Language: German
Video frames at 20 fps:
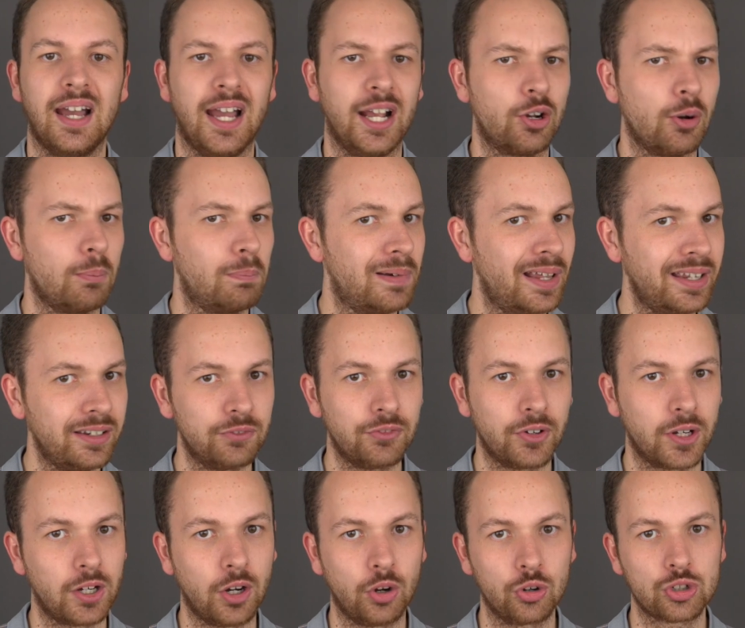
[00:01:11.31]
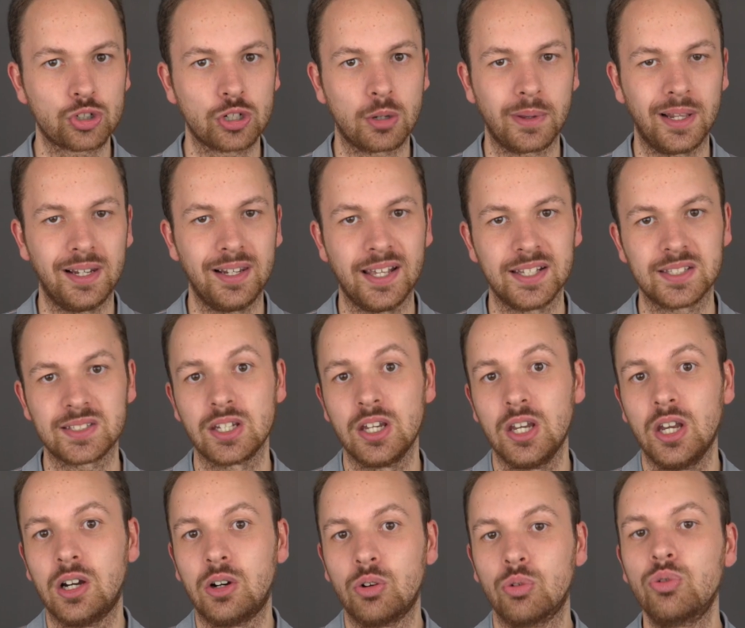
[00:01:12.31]
einen kompletten Verkaufsstopp erlässt
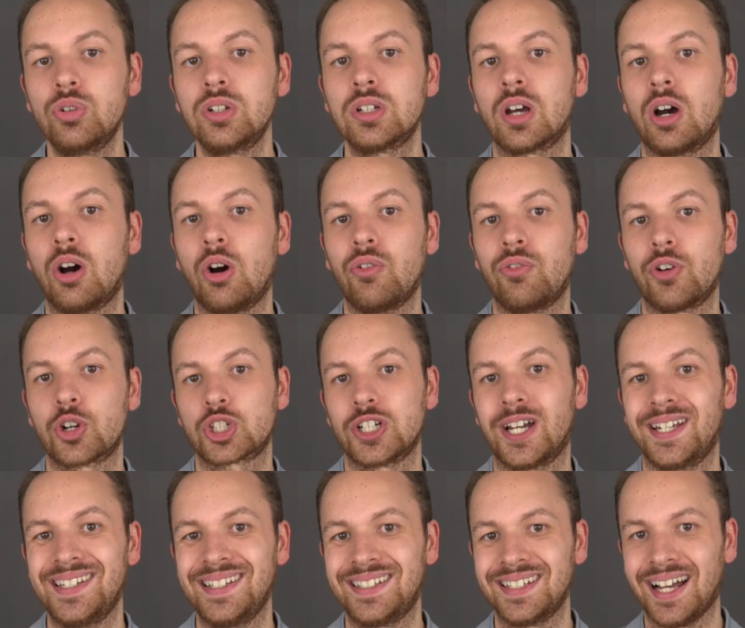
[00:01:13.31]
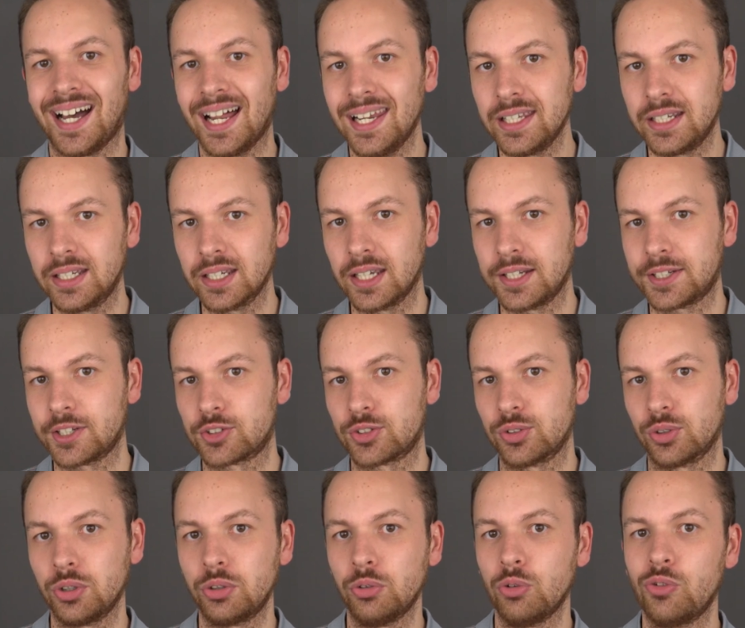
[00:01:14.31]
und auch wahrscheinlich alle Geräte
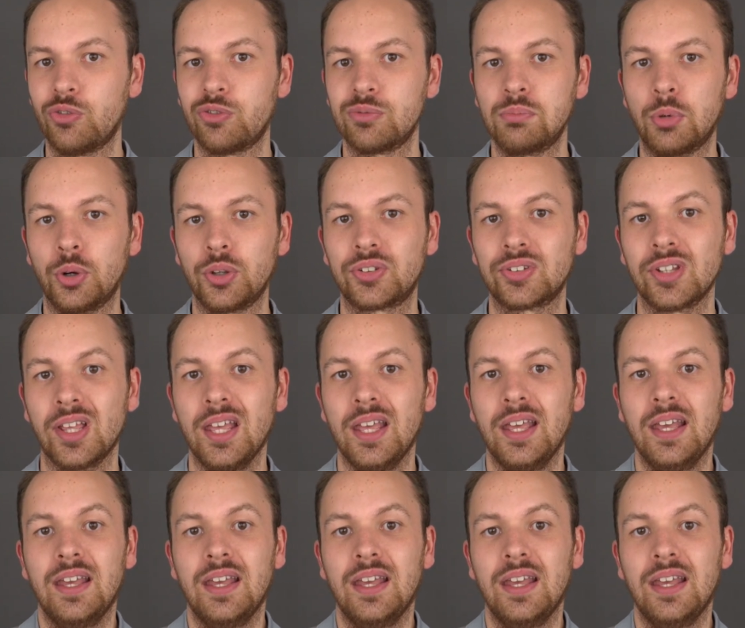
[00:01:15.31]
zurückrufen muss,